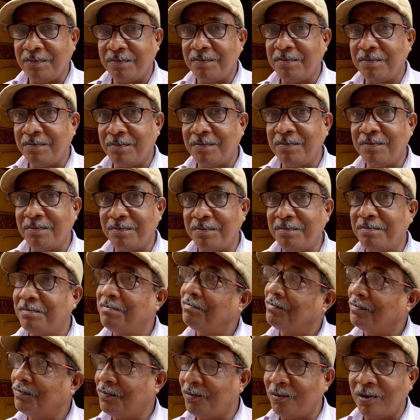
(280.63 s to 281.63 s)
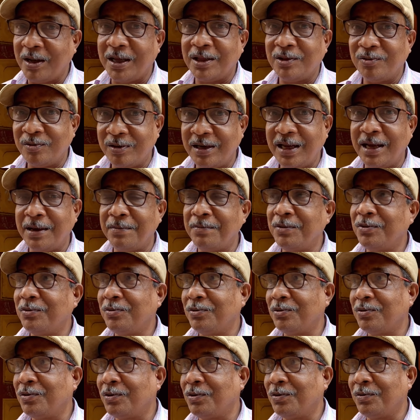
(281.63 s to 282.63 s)
पूरी दुनिया में पूरा दुनिया में
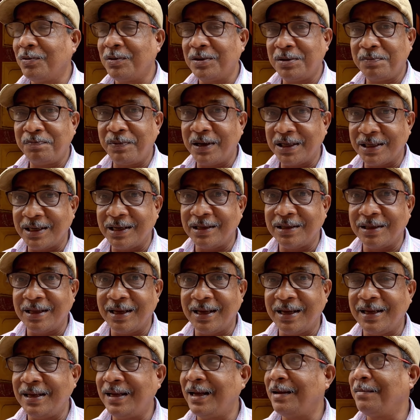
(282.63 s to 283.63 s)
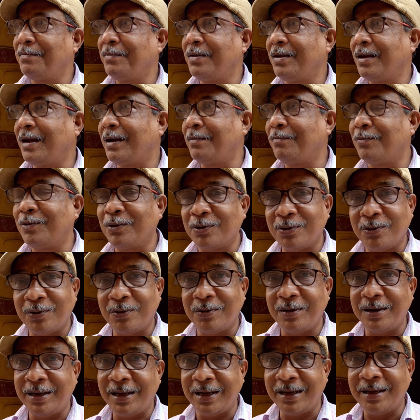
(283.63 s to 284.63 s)
उनको पहचानते हैं ये हम लोग
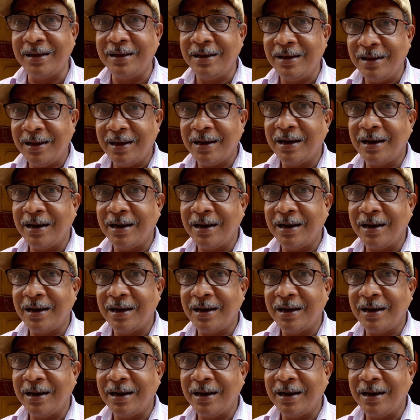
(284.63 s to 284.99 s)
को लिए